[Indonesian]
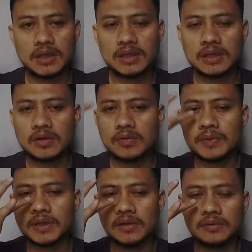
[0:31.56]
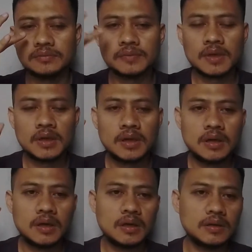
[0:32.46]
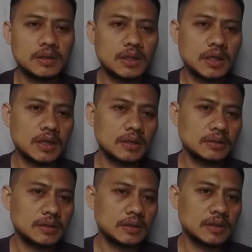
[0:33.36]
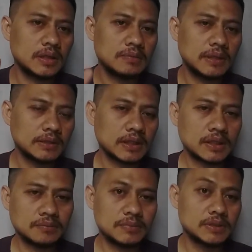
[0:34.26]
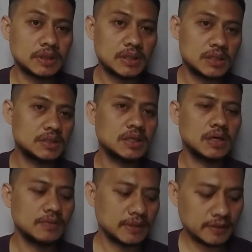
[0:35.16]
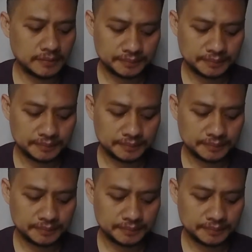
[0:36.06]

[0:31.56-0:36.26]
adanya komedo kalau dia terkena bakteri bisa jadi jerawat ya.